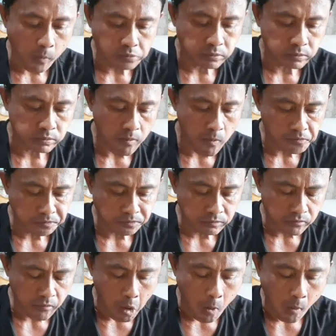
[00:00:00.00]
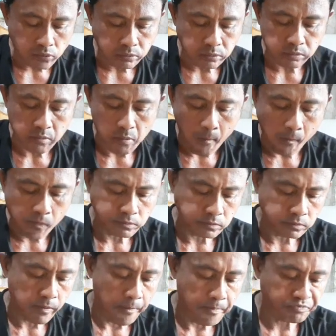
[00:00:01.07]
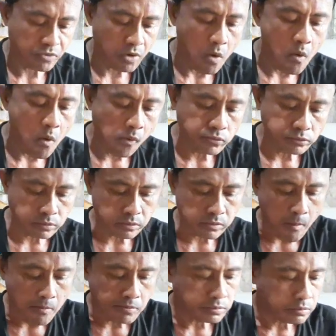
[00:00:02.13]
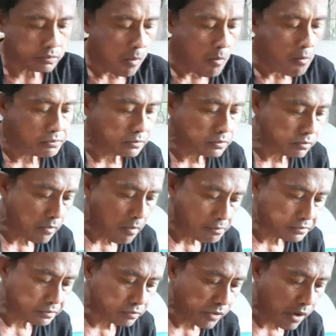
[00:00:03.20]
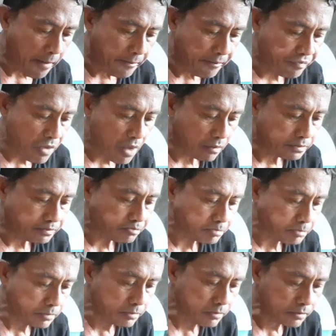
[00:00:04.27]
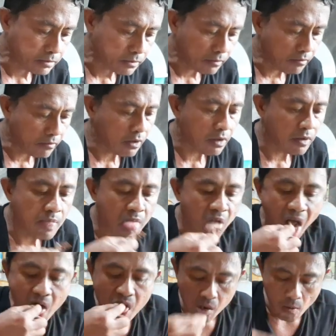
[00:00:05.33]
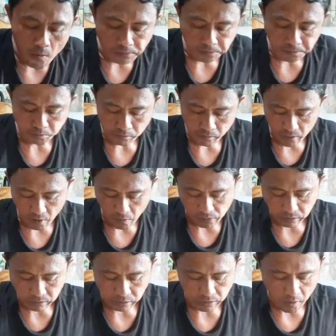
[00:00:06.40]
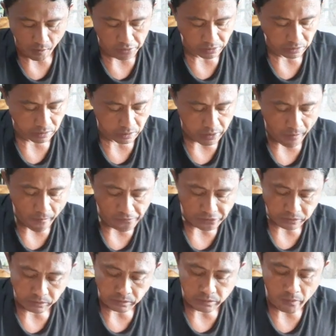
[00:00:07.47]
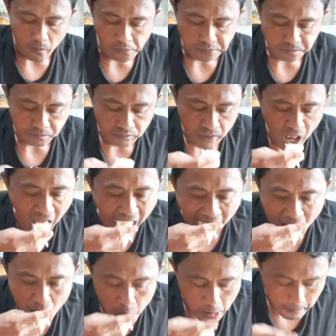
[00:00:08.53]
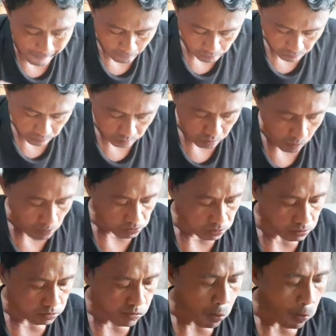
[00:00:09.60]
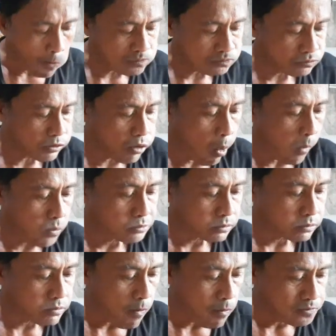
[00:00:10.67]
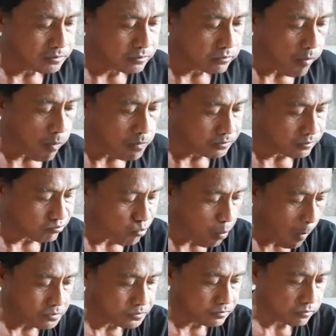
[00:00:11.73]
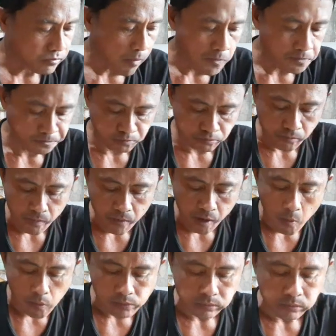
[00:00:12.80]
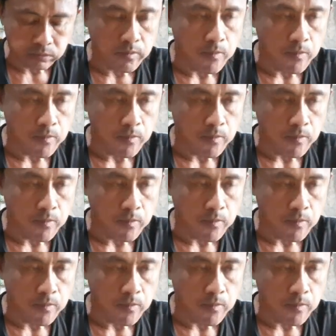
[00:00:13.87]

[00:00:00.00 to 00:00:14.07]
butangan da dyan og magic sarap masahian da dyan magic sarap na gangay itong baga dili na basag tubig oy kay manghit lagi manghit naman og mabasag tubig